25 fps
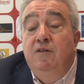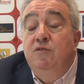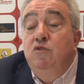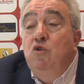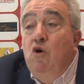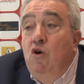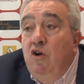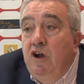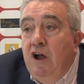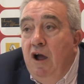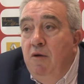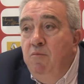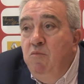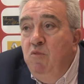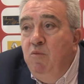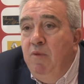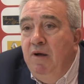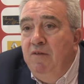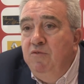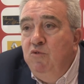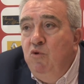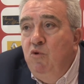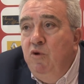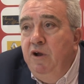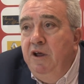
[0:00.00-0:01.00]
Donc à un
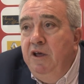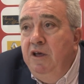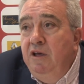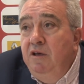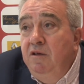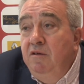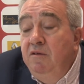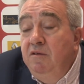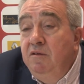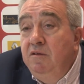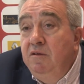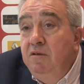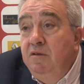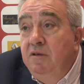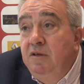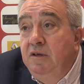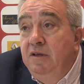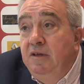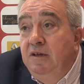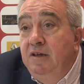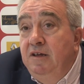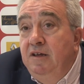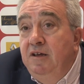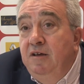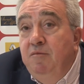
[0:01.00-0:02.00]
moment donné,
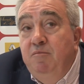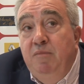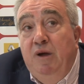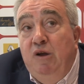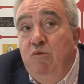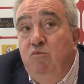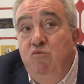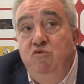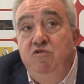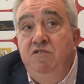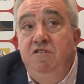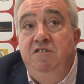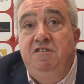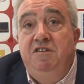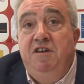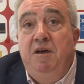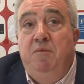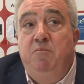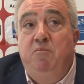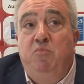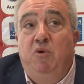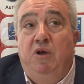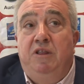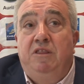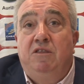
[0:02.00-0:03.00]
ben, le
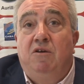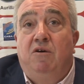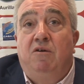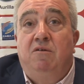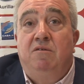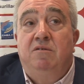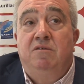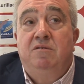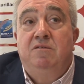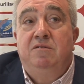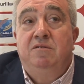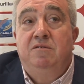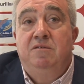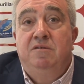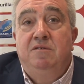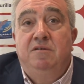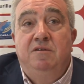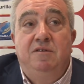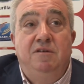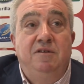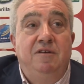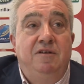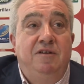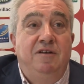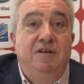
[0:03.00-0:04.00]
musicien peut être,
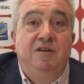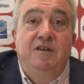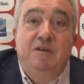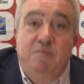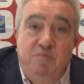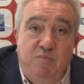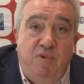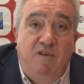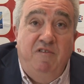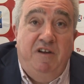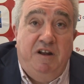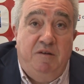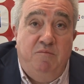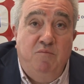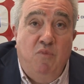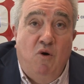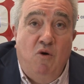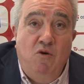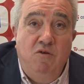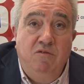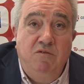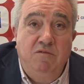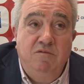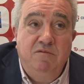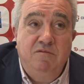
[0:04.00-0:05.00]
peut être
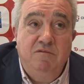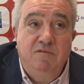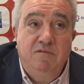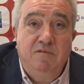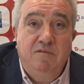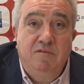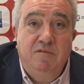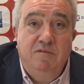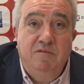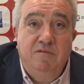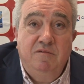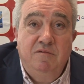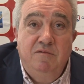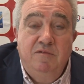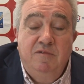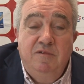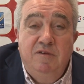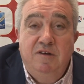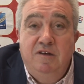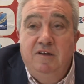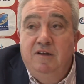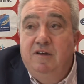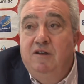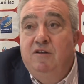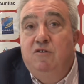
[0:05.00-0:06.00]
bon,
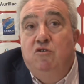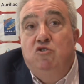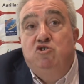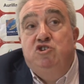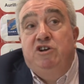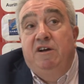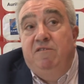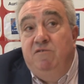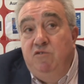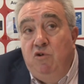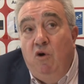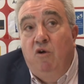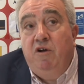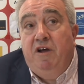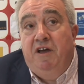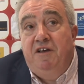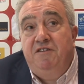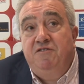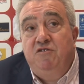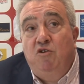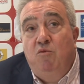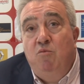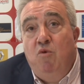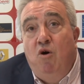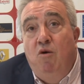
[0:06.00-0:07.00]
le chef
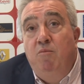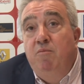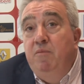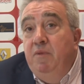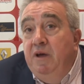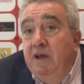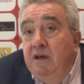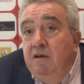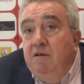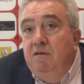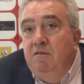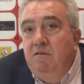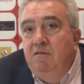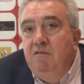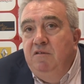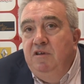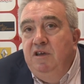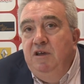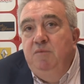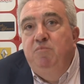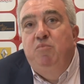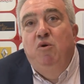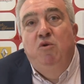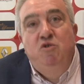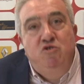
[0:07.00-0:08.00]
d'orchestre bon, mais
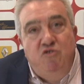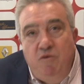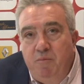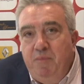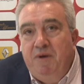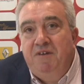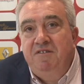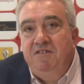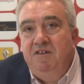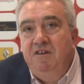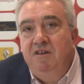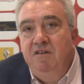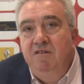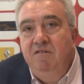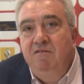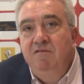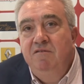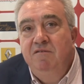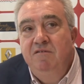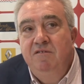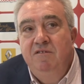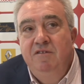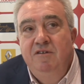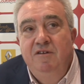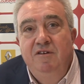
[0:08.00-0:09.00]
il peut se passer
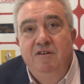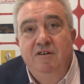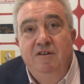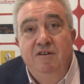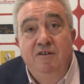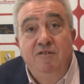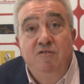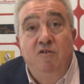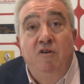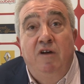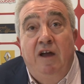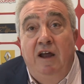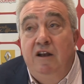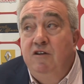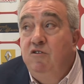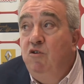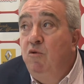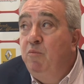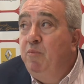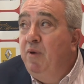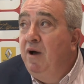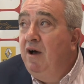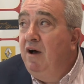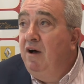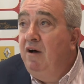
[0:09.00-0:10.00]
quelque
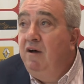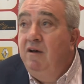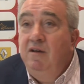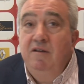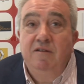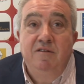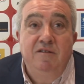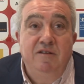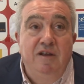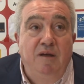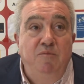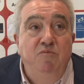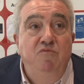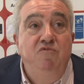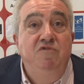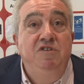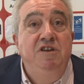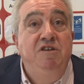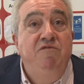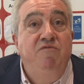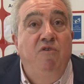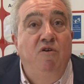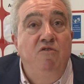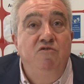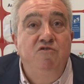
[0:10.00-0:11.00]
part, la
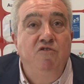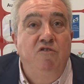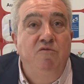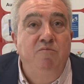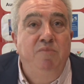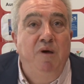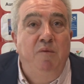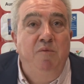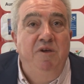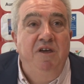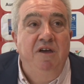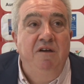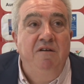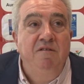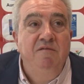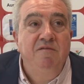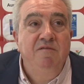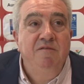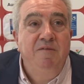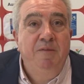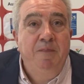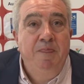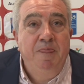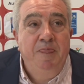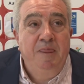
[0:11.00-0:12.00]
musique fonctionne pas bien.
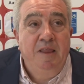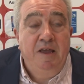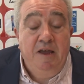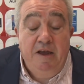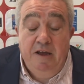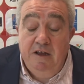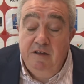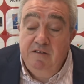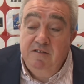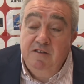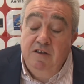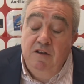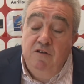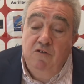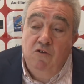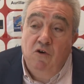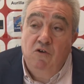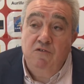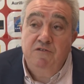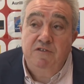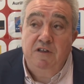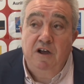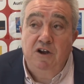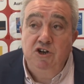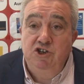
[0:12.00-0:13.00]
Et c'est le
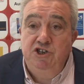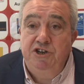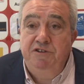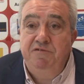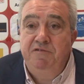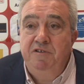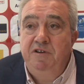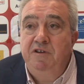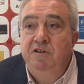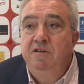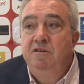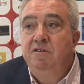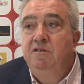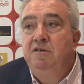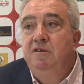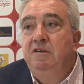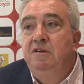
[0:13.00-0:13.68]
constat que j'ai fait.